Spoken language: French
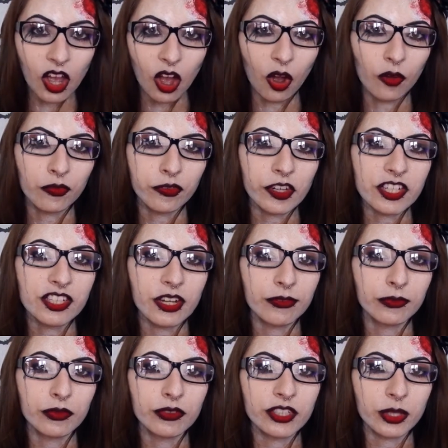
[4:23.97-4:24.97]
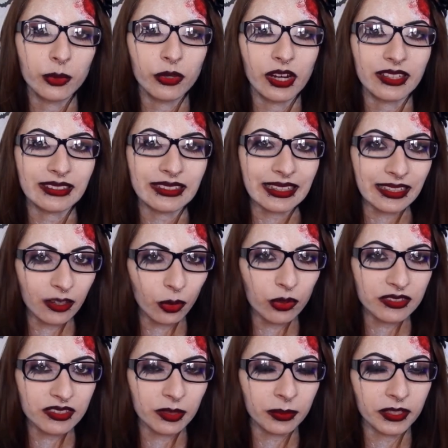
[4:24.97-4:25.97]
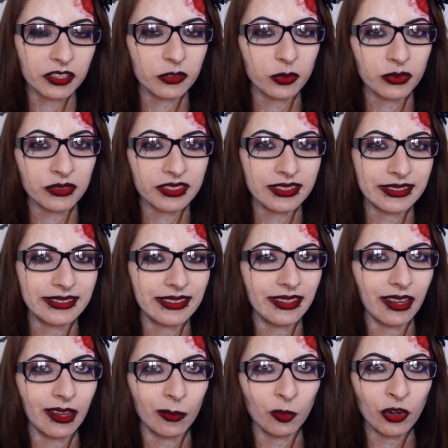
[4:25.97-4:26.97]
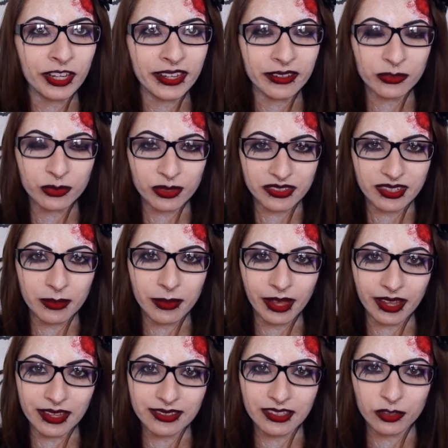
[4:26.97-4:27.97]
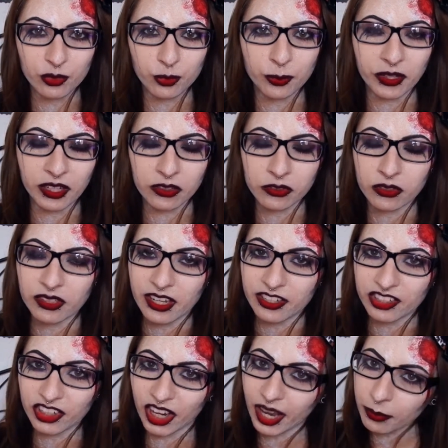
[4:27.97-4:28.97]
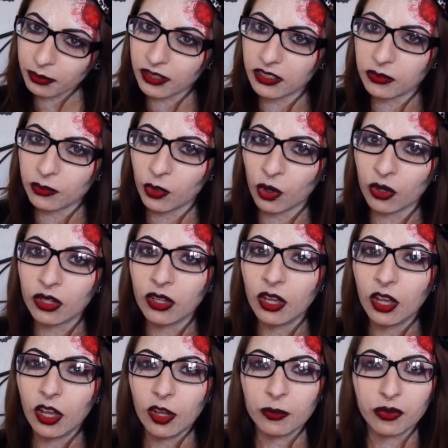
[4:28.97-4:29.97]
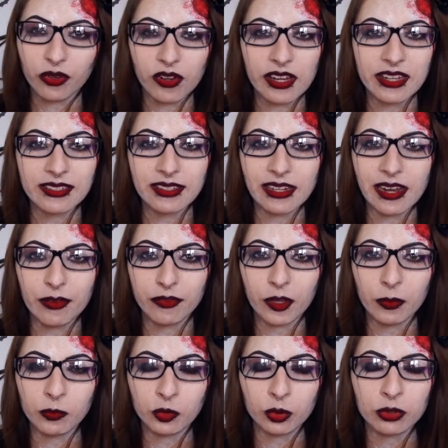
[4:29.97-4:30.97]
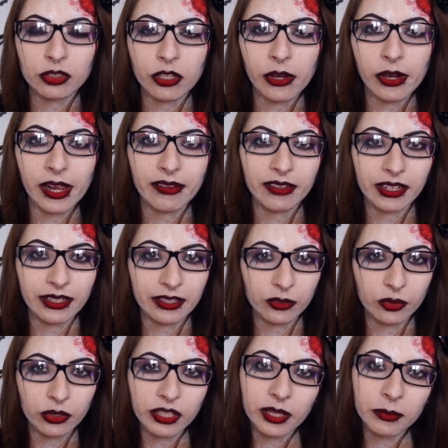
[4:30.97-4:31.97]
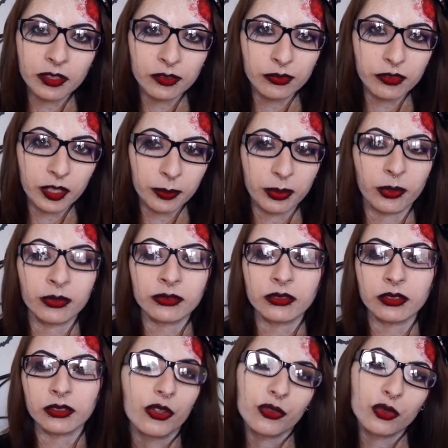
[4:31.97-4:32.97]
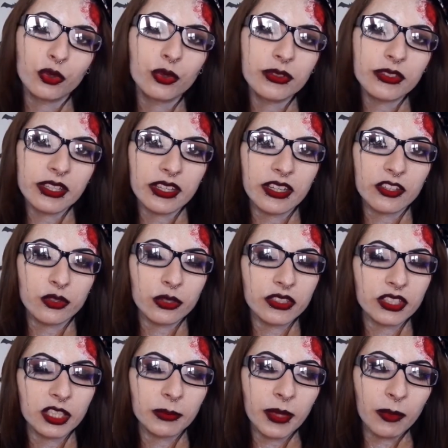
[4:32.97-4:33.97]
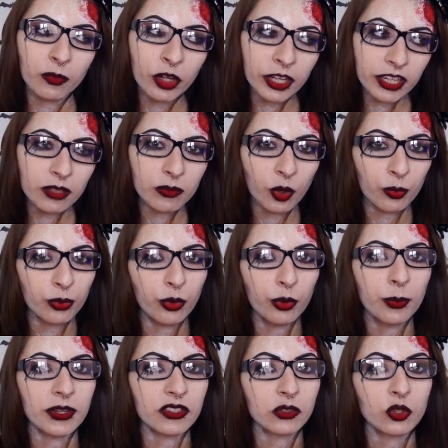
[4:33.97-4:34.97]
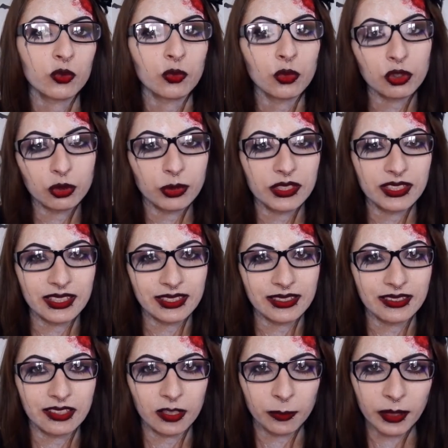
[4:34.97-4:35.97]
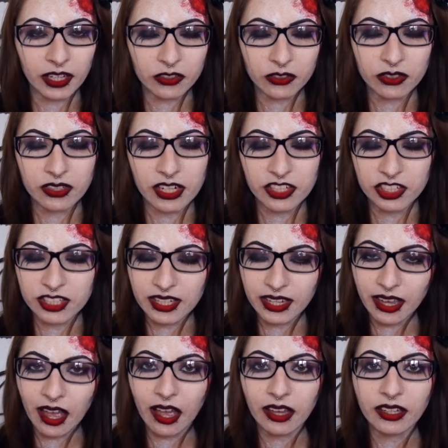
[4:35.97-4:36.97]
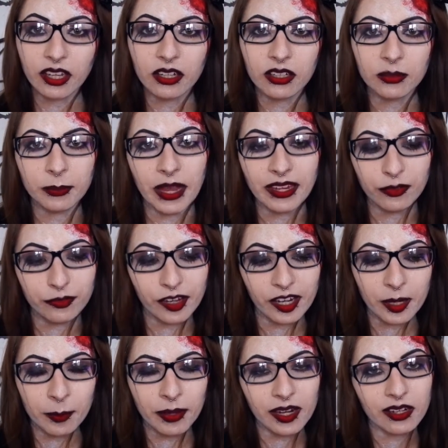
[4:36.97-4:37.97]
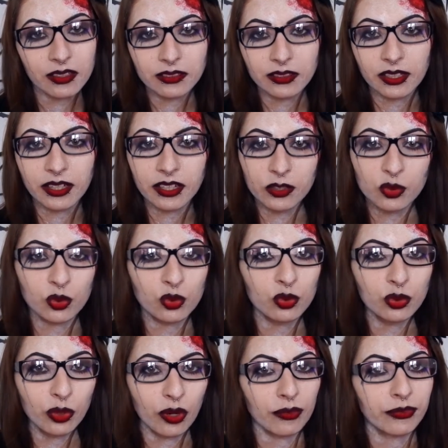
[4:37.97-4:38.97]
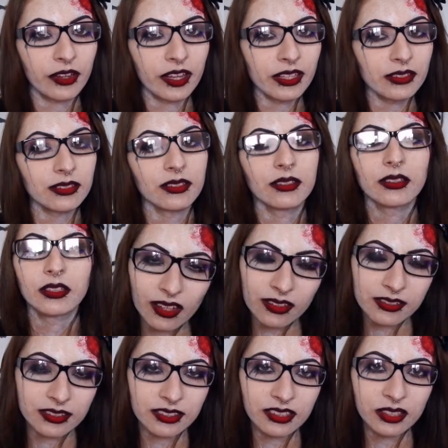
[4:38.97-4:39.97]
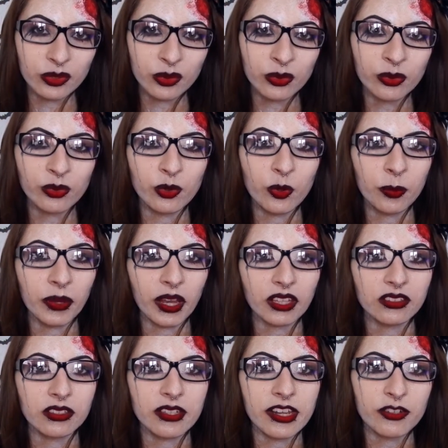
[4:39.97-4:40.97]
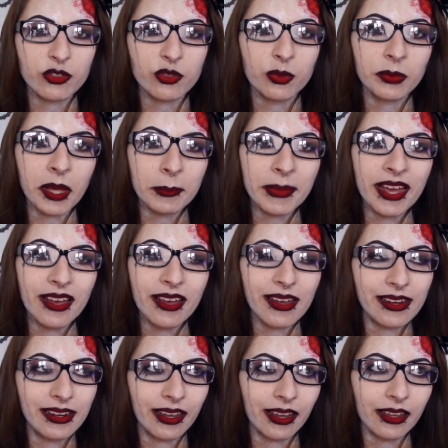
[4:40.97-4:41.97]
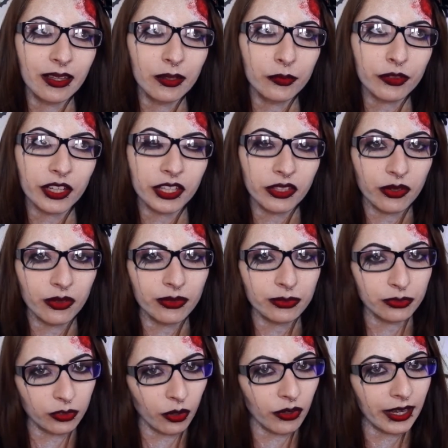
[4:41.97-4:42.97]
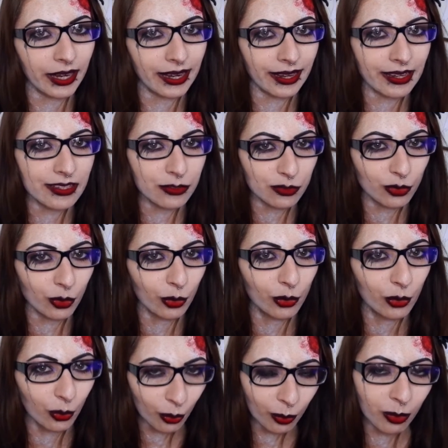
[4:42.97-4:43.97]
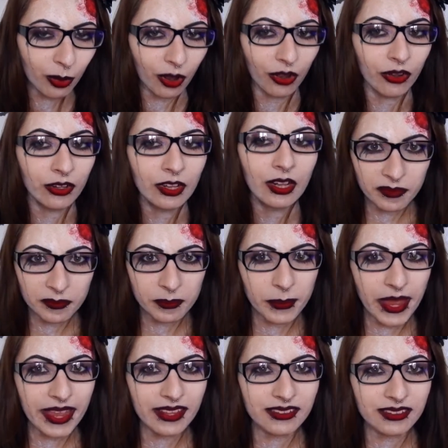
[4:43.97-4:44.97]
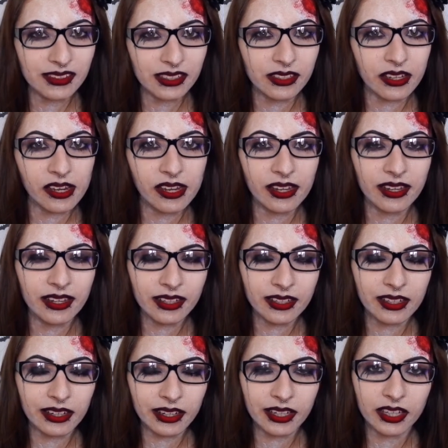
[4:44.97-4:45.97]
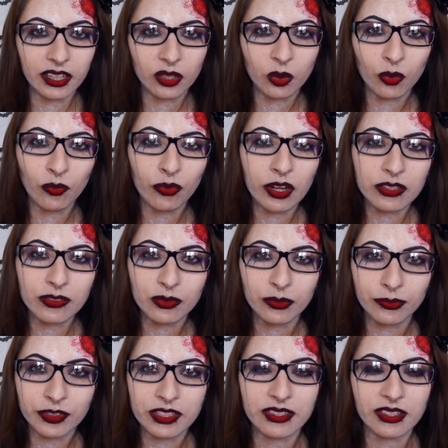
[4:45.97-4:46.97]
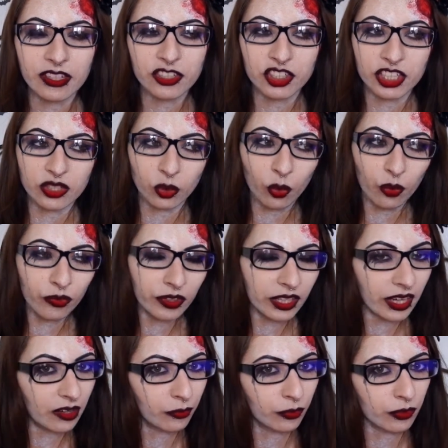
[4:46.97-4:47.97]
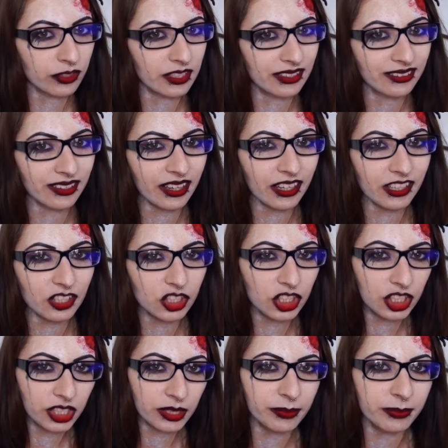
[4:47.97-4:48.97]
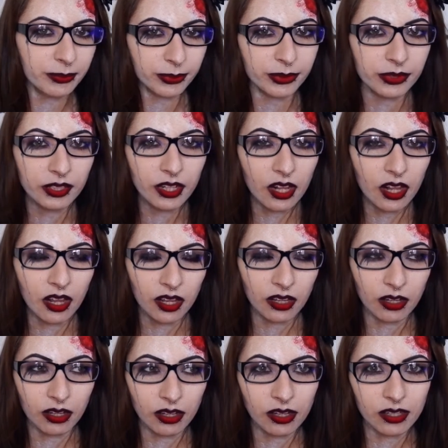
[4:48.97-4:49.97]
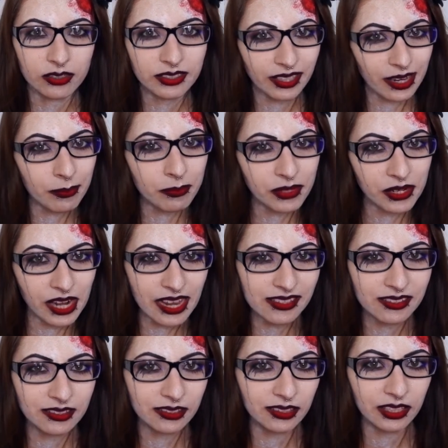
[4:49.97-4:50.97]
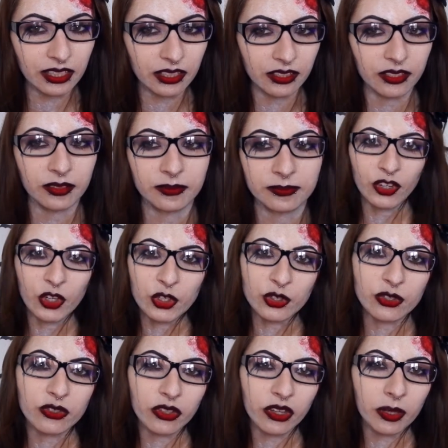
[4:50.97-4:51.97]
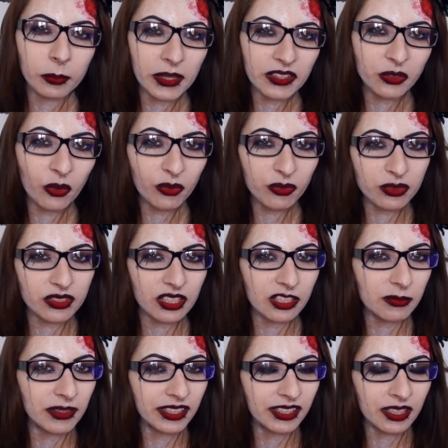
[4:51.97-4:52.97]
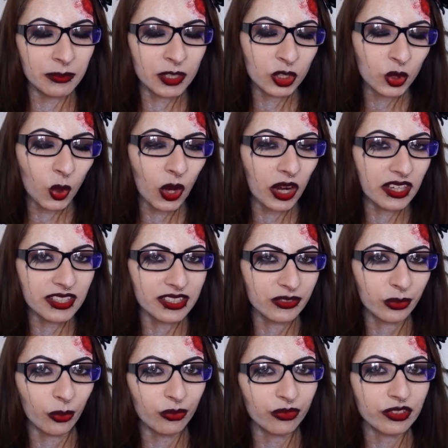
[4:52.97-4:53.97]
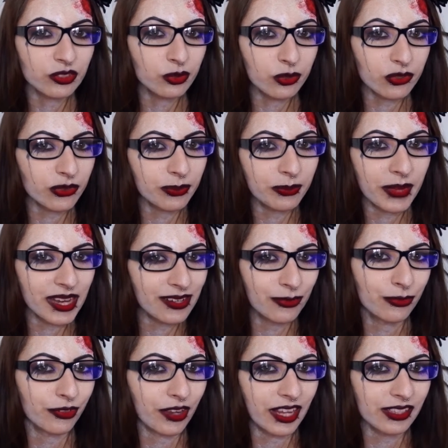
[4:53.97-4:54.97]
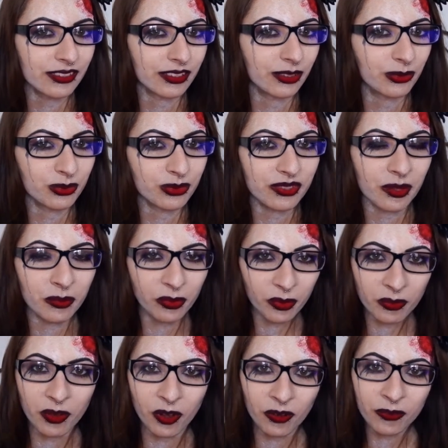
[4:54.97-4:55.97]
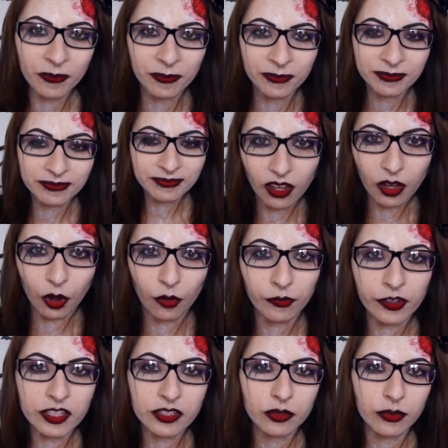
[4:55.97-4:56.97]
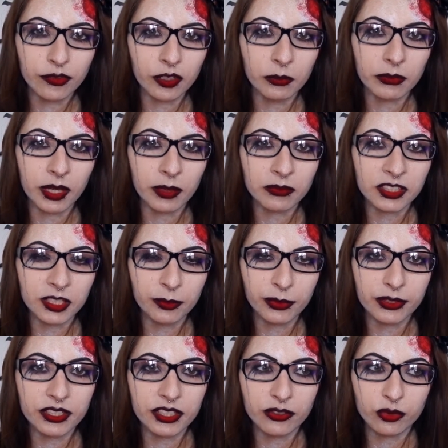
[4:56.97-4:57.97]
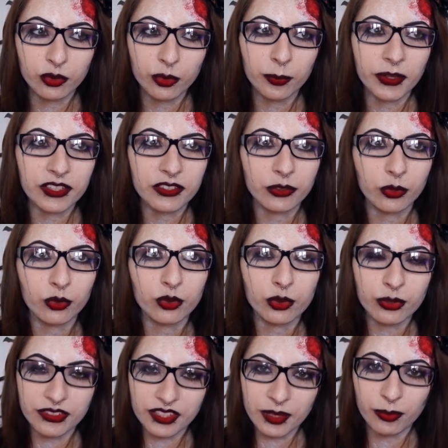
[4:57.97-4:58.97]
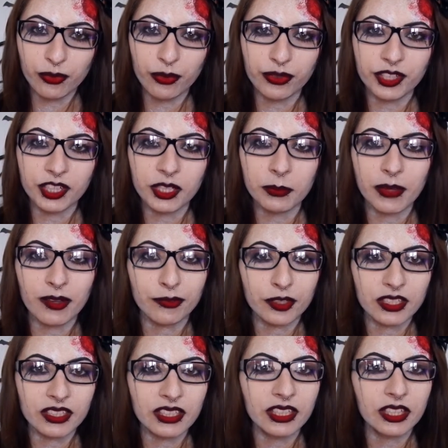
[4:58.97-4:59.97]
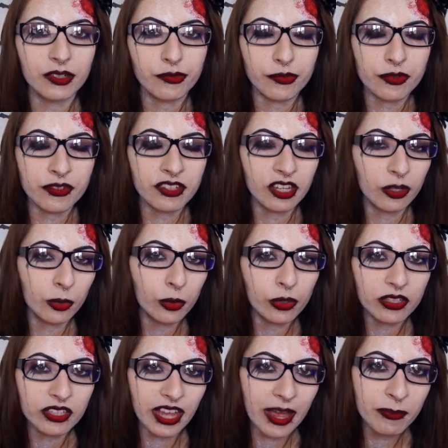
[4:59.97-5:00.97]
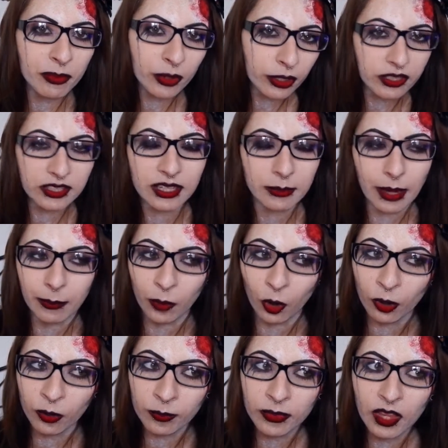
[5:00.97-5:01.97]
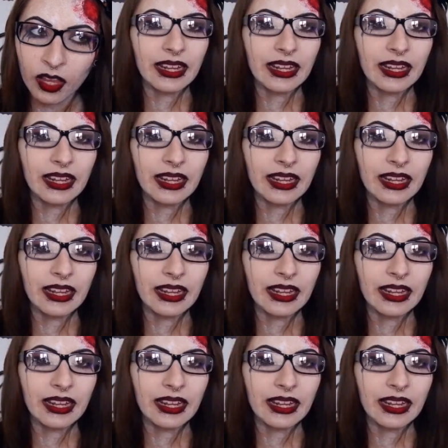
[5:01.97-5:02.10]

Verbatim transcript: En fait, j'avoue que j'ai eu la très grosse impression que c'était un moyen de se débarrasser du personnage rapidement pour laisser la femme toute seule avec les deux gamines flippantes. Du coup, c'est quelque chose qui m'a moyennement plu parce que je me suis dit, si le personnage sert à rien, bah il fallait pas l'intégrer du tout en fait. Sinon, le personnage de Mama a l'air effrayant tant qu'elle reste dans l'ombre, mais dès qu'elle est éclairée et qu'on voit son visage, j'ai trouvé qu'elle faisait très cheap, euh, très plastique. Je saurais pas trop vous expliquer, mais je crois que je l'ai trouvé juste mal faite, tout simplement. En fait, ce film m'a un petit peu déçu parce que je sais plus qui m'avait dit qu'il faisait ultra peur sa maman.